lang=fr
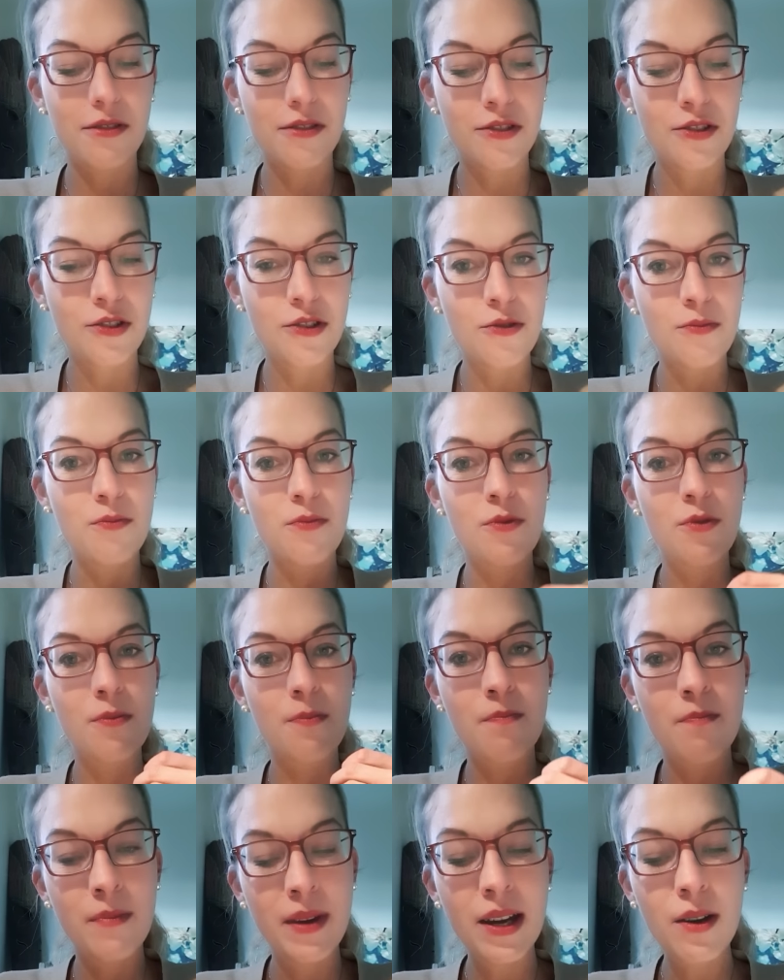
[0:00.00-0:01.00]
je me
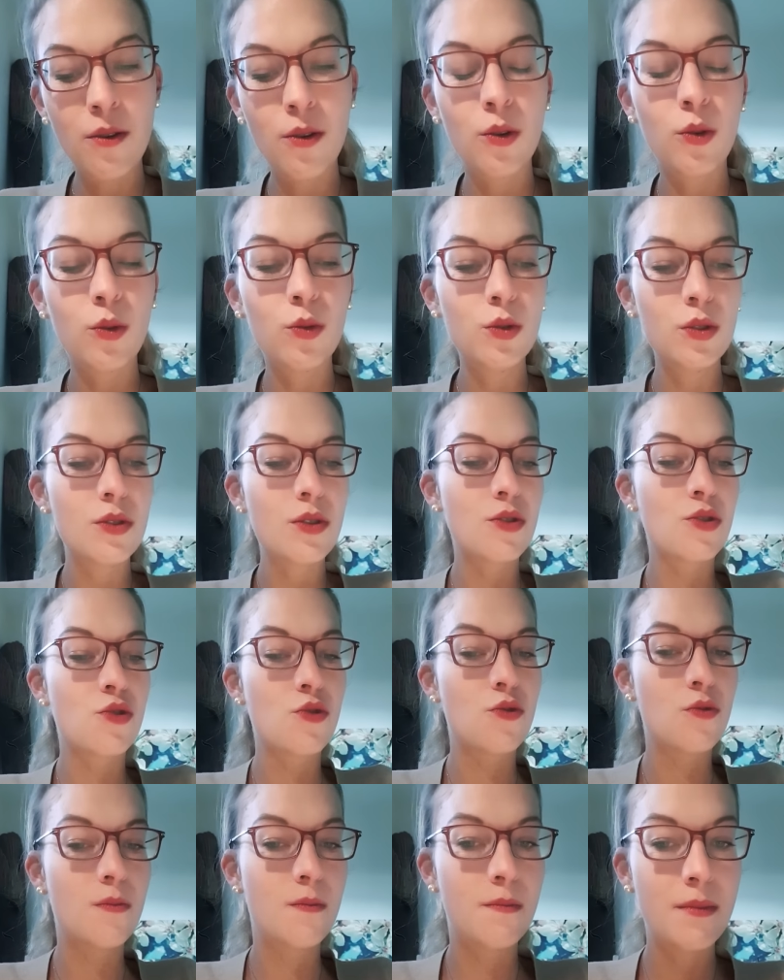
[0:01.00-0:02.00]
mets en route,
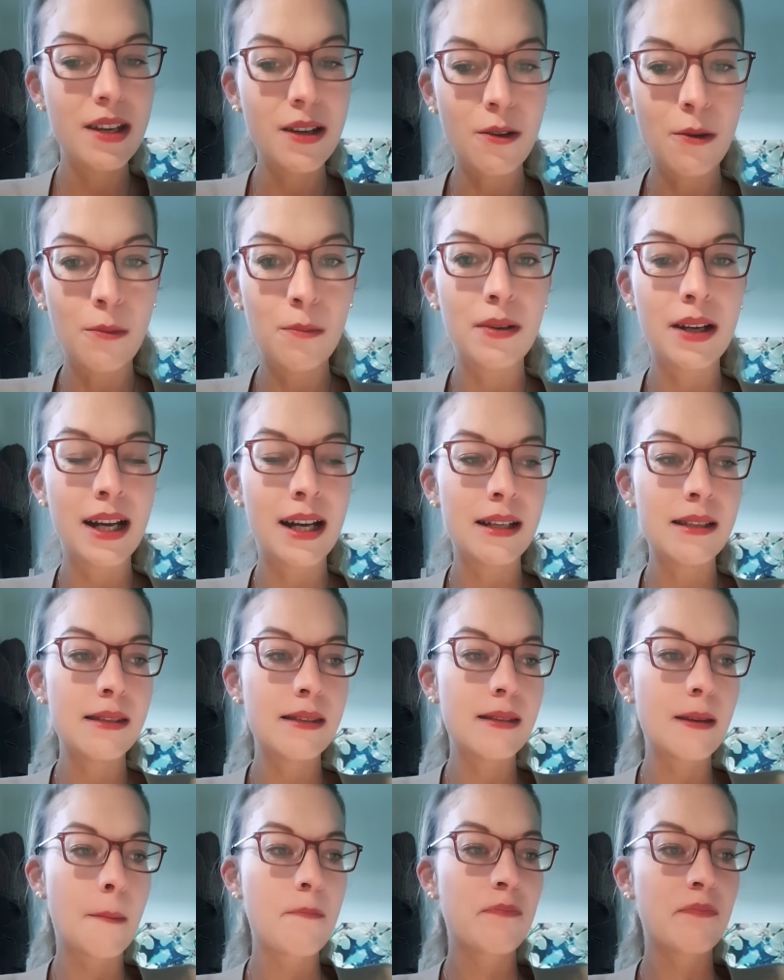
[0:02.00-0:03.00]
je mets en
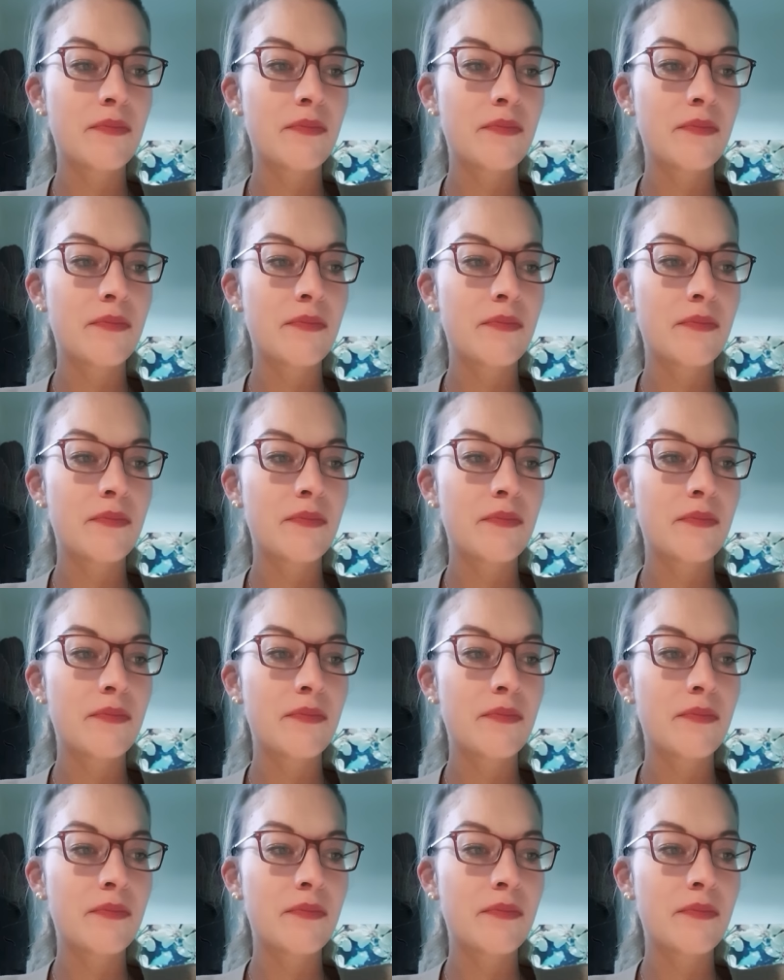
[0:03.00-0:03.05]
place,